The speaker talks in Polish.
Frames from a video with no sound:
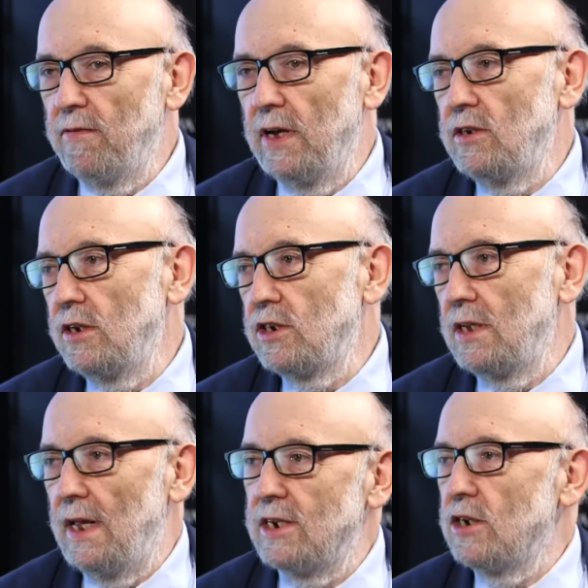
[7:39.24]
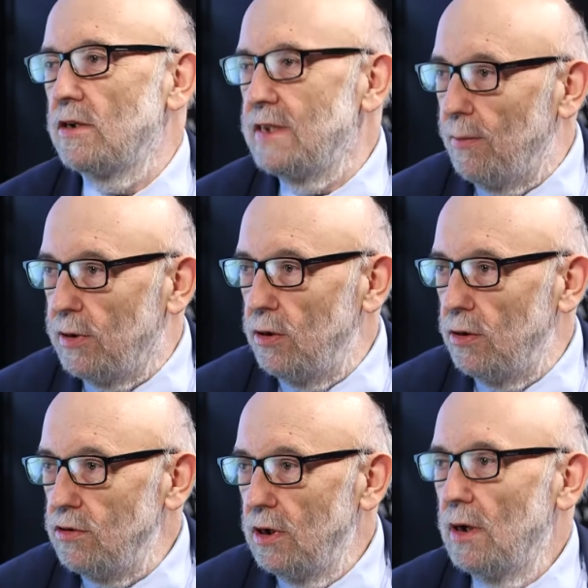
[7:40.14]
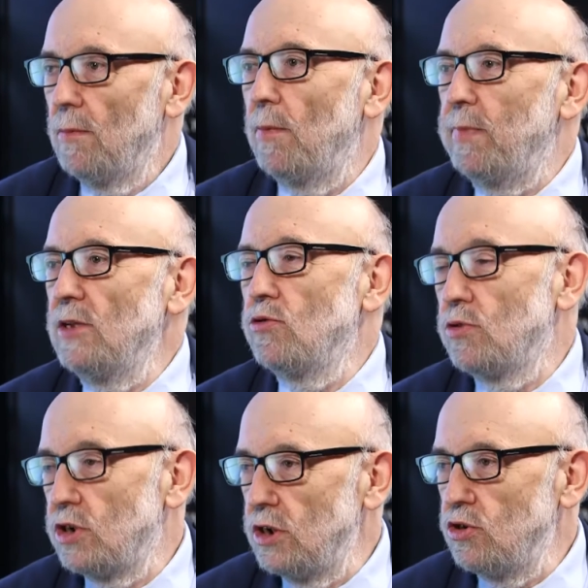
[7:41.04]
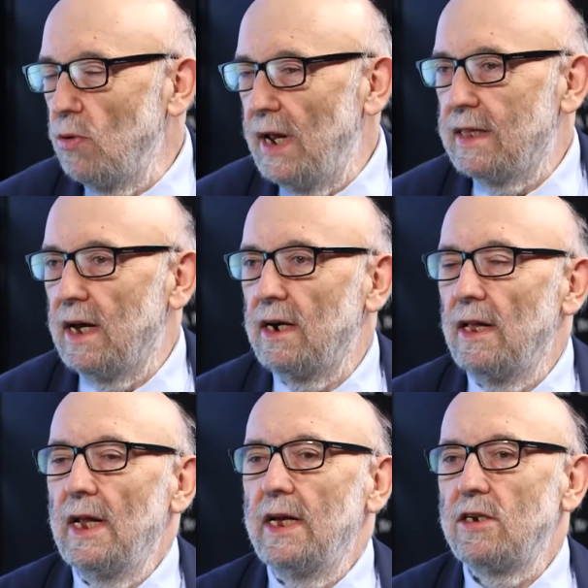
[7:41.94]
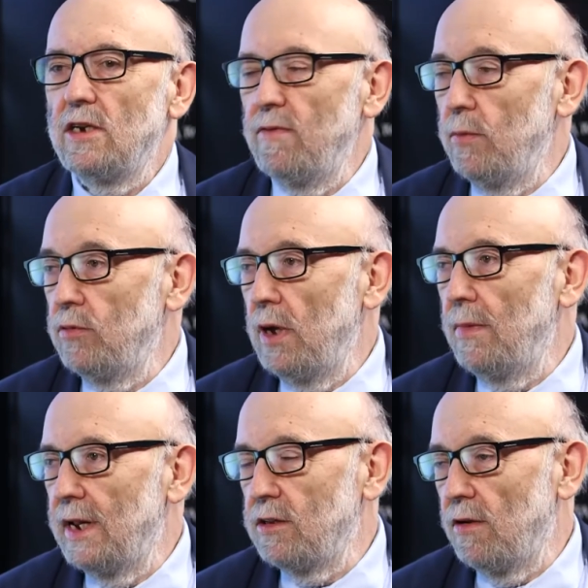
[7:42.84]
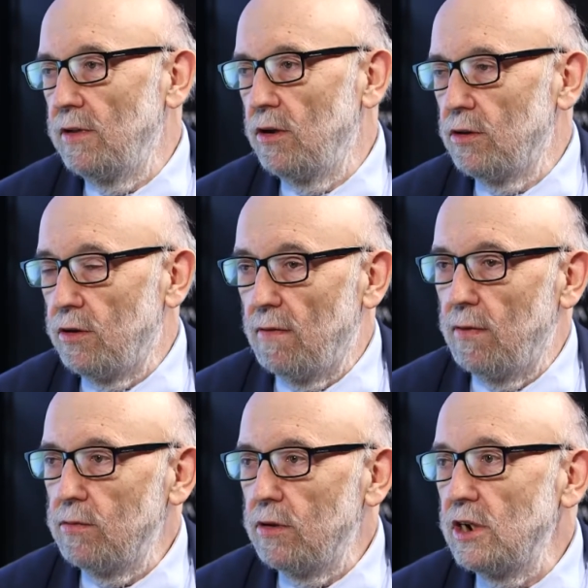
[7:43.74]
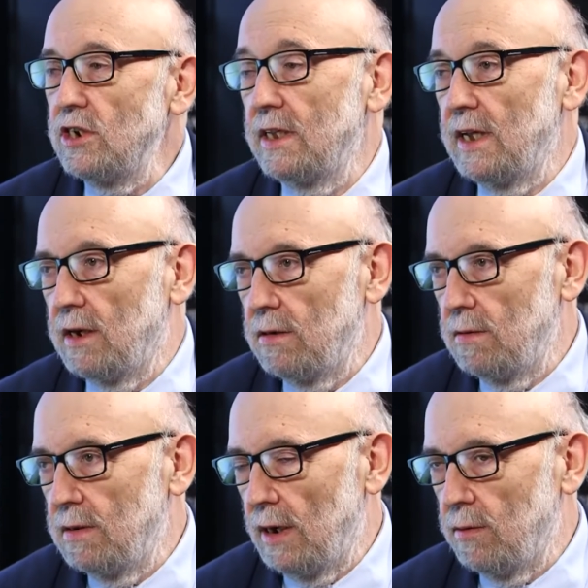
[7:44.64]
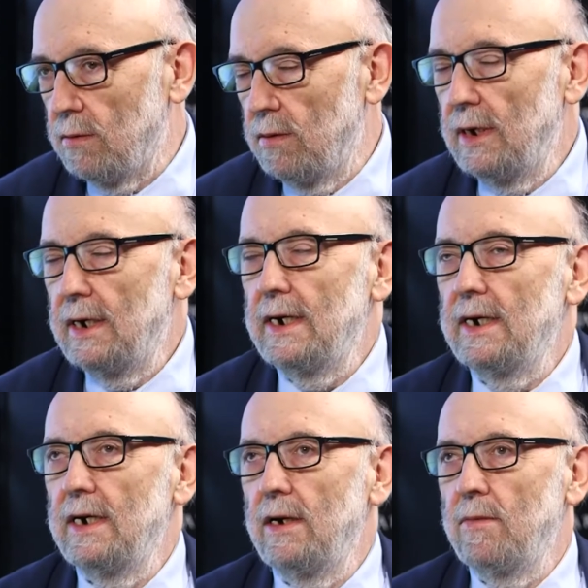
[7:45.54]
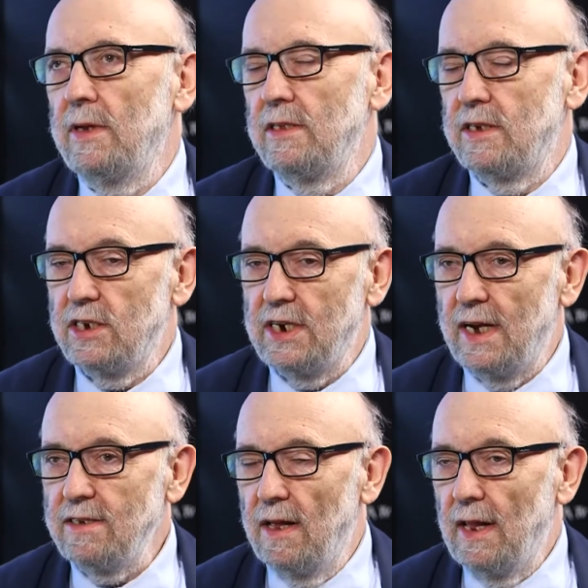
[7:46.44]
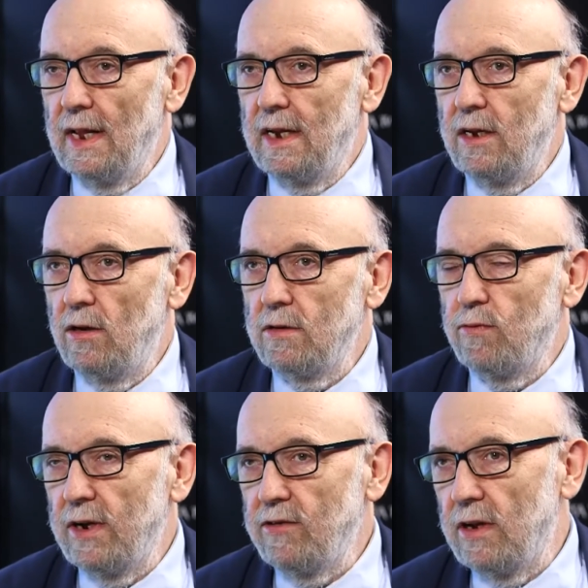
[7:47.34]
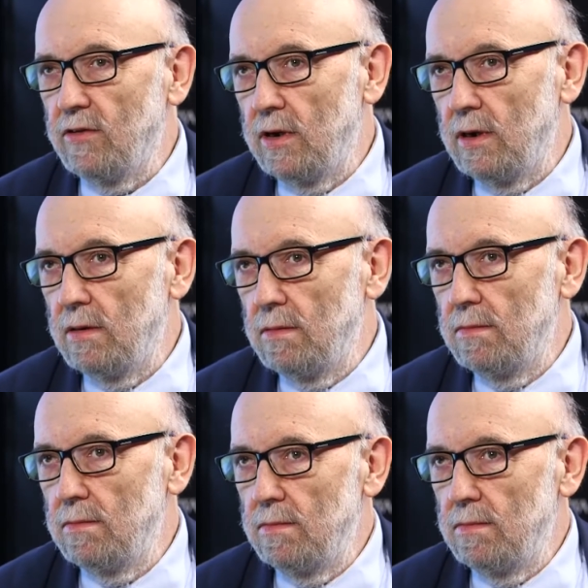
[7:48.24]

powiedzieć, że należy go zamknąć po 5 czy 6 latach. Jeżeli wybudujemy elektrownię jądrową, to też na tak, taką mniej więcej czas, no, zwłaszcza, że